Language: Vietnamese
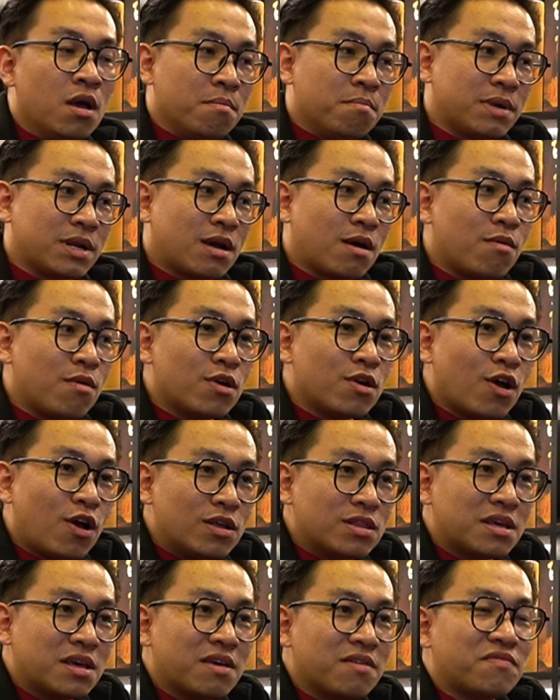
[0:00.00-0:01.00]
Mình không có
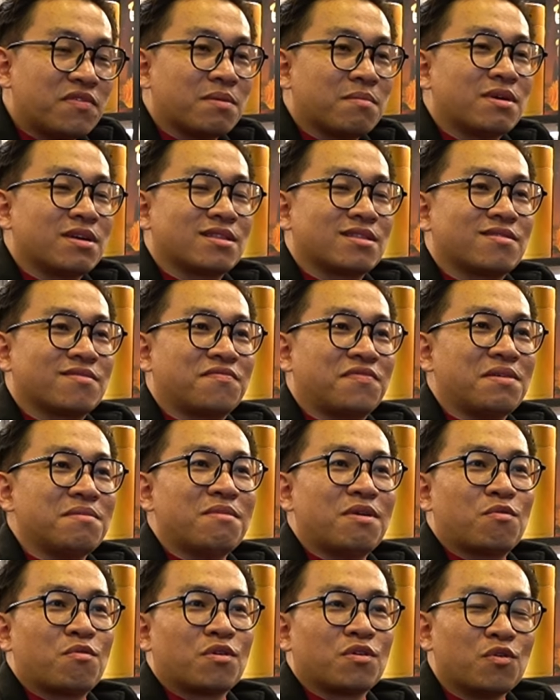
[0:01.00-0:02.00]
nói tới cái việc mà phải
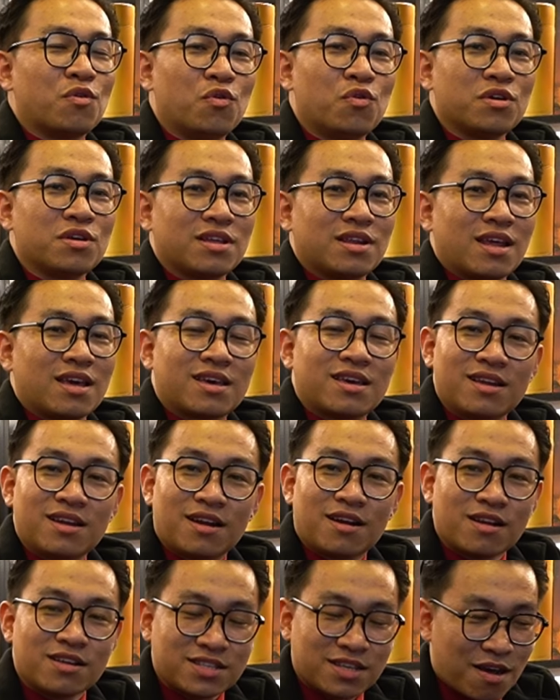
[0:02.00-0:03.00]
mặc quần đùi này kia
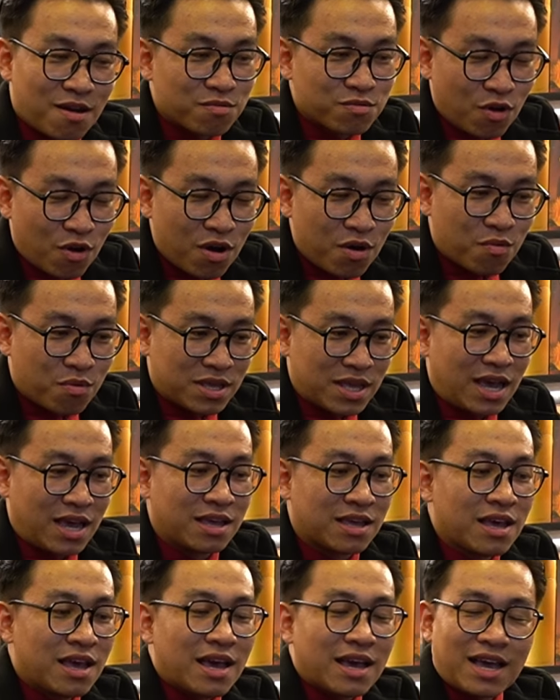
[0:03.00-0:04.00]
là nó sẽ không tốt, quần dài.